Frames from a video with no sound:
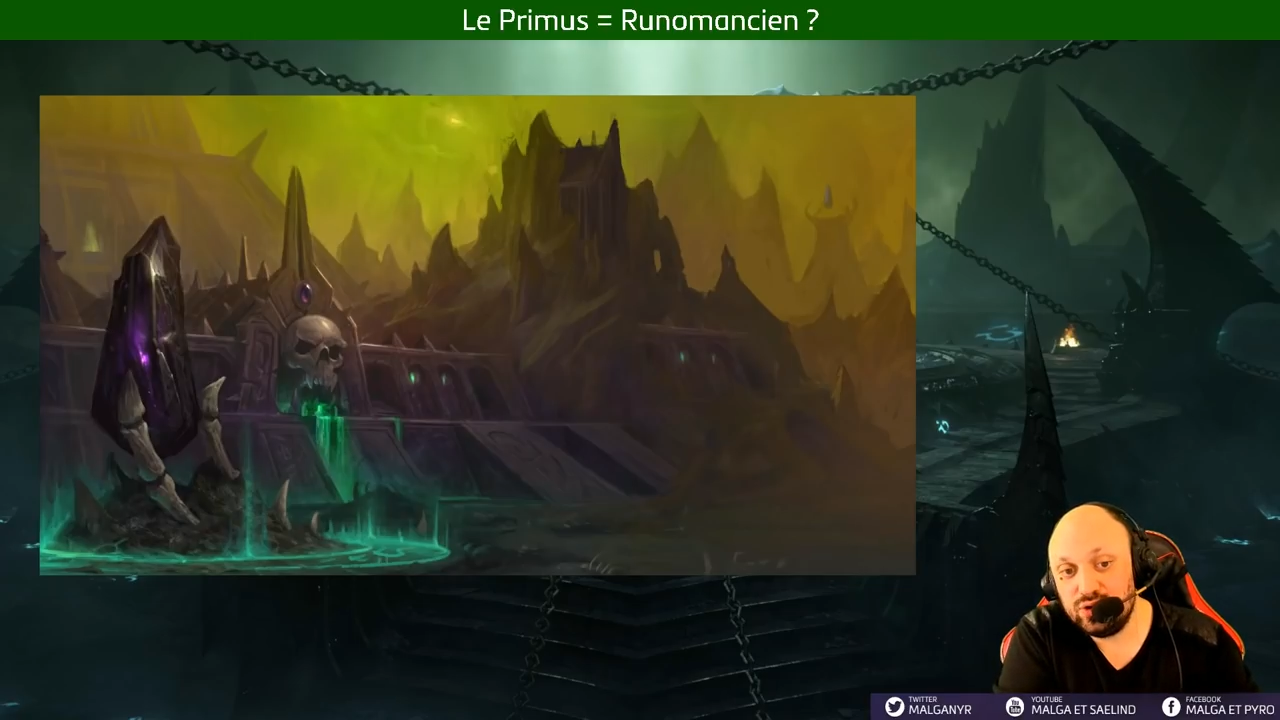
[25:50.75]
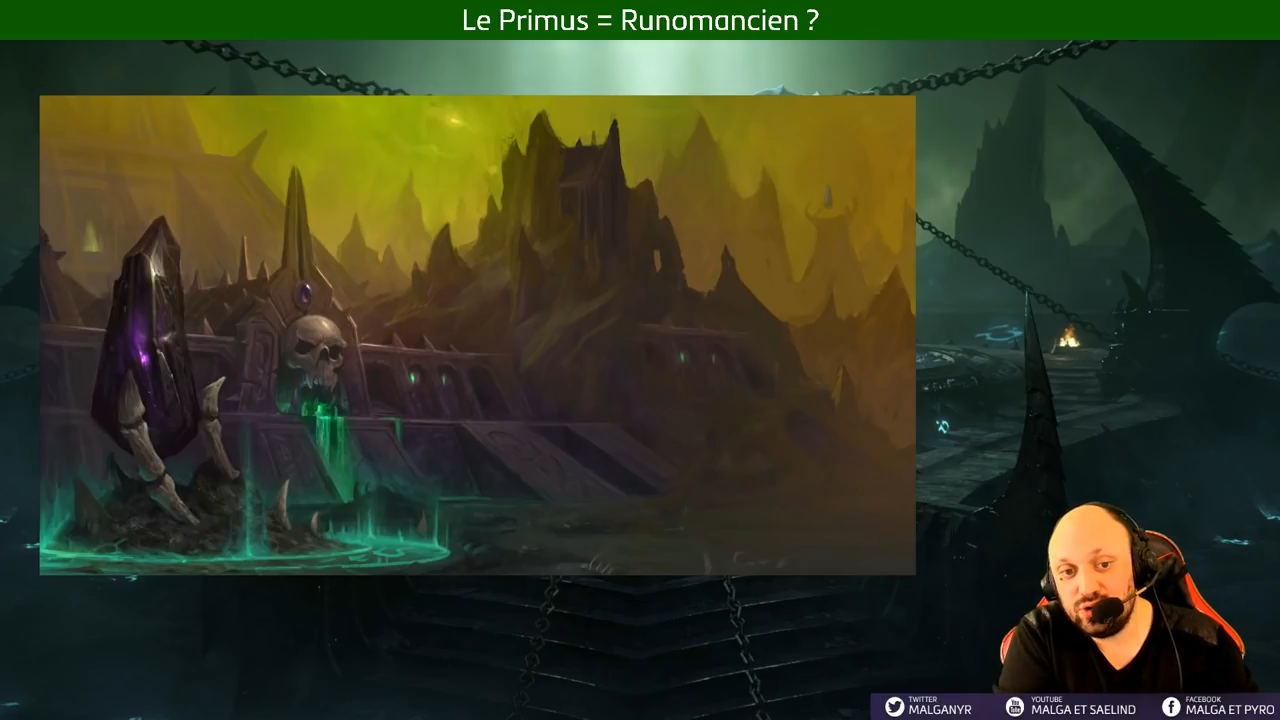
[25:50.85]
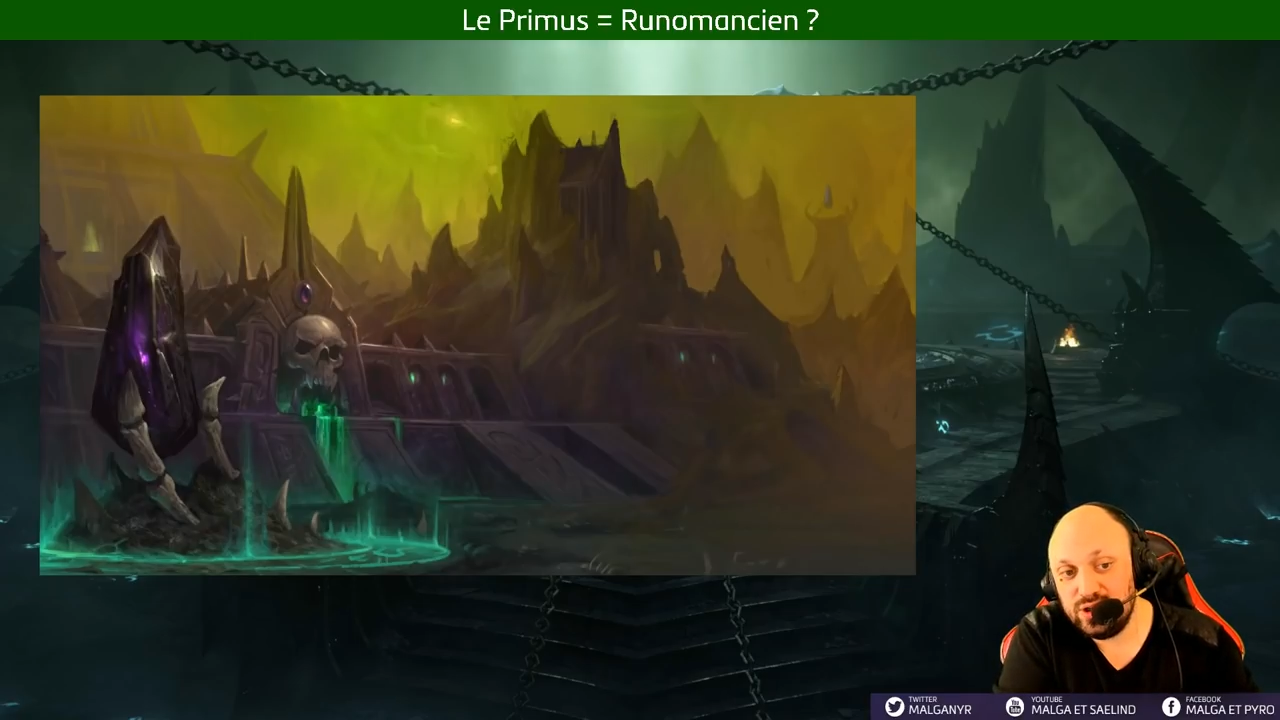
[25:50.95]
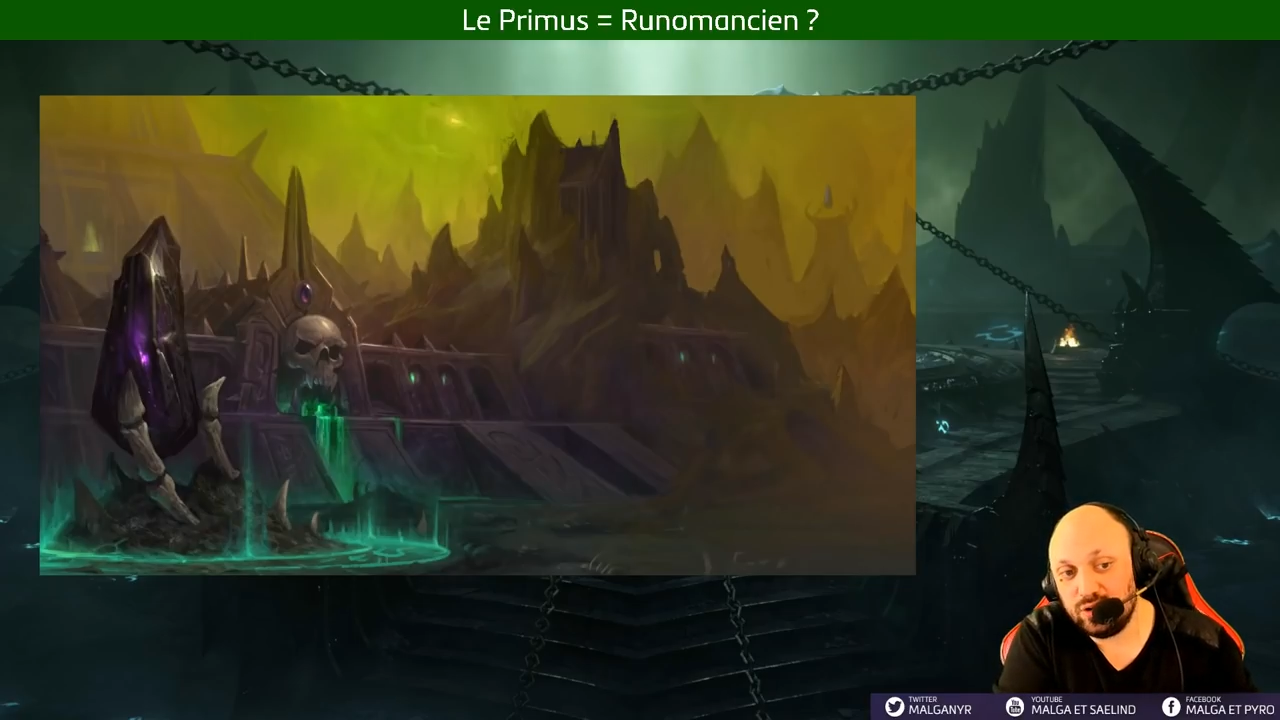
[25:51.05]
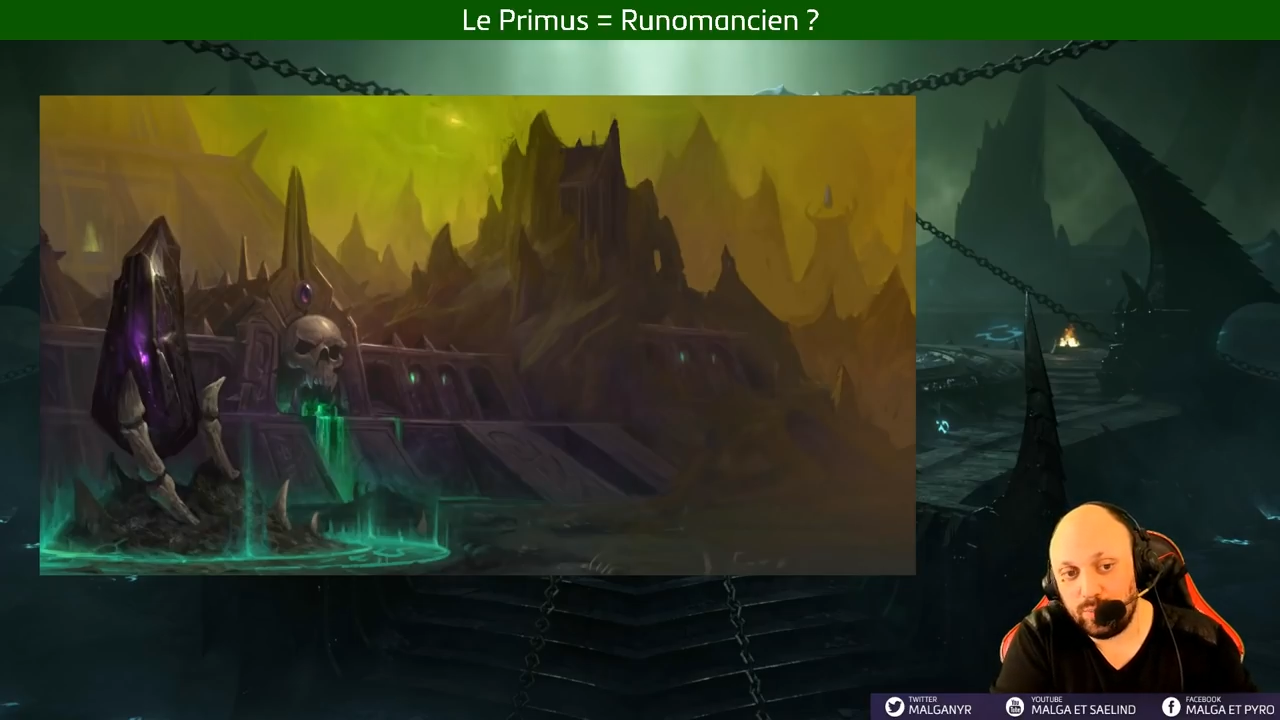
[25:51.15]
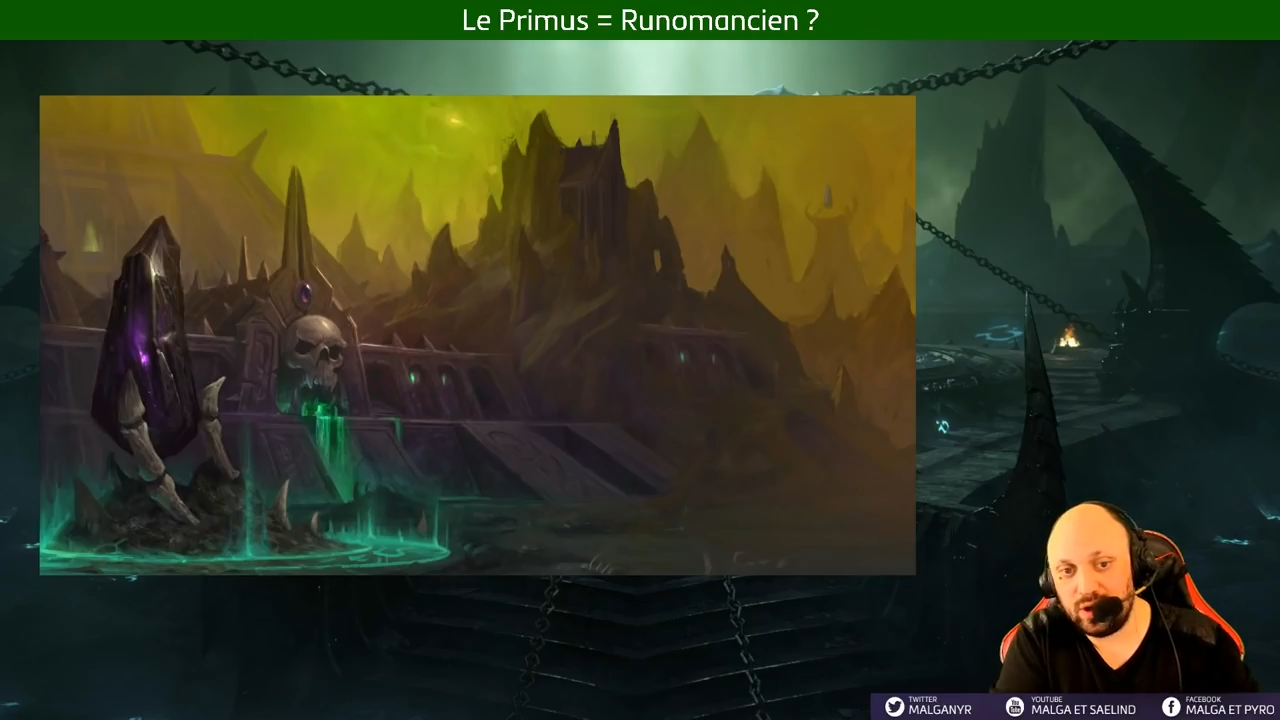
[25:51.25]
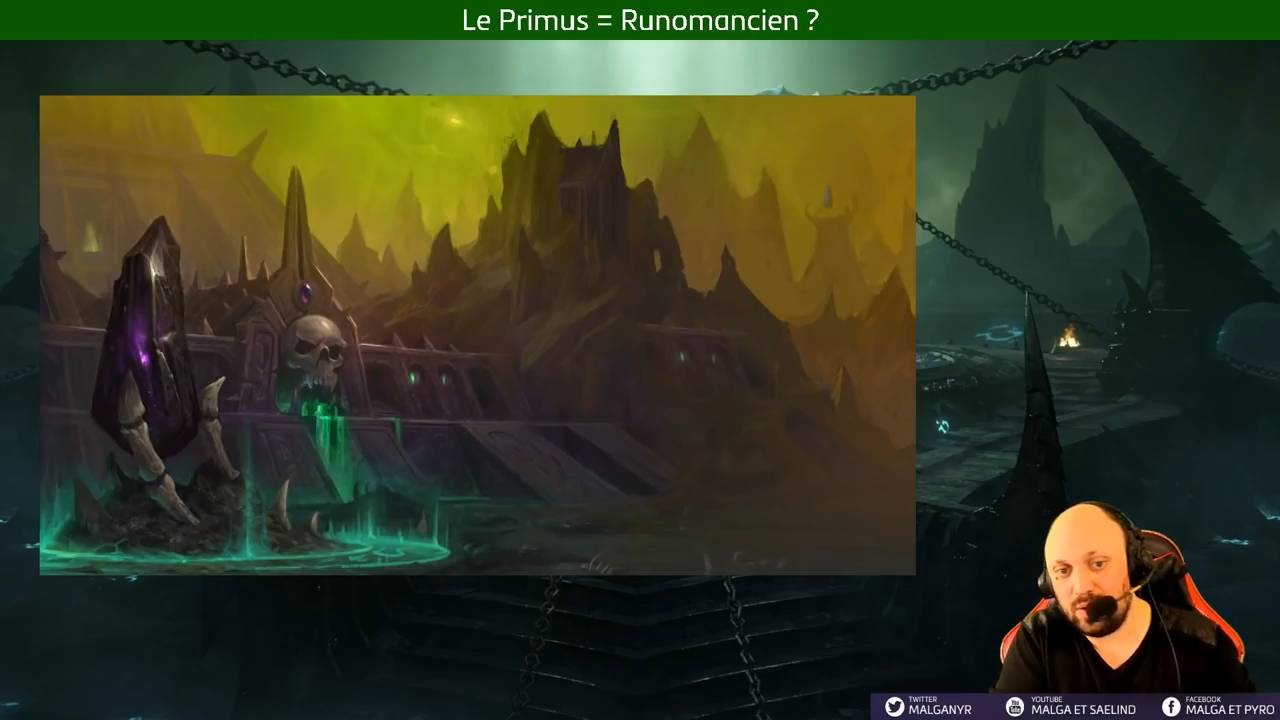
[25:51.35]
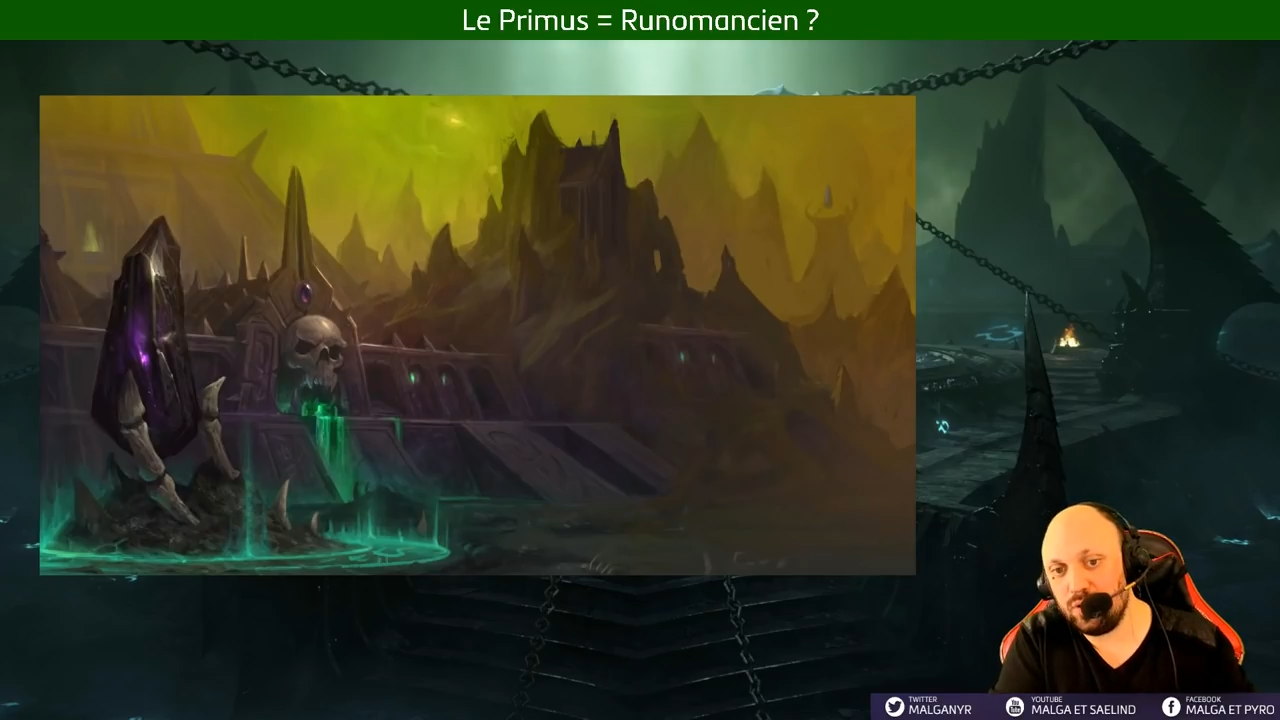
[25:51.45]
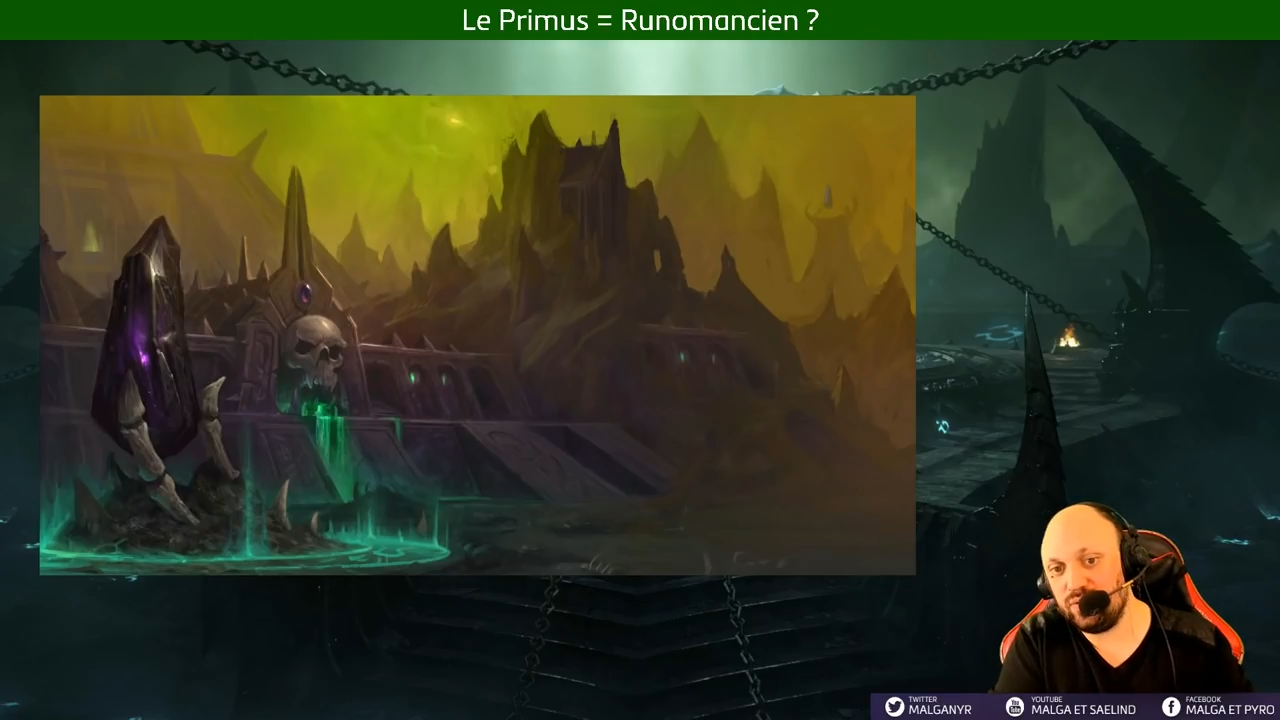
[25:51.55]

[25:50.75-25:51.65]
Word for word: geôlier temporairement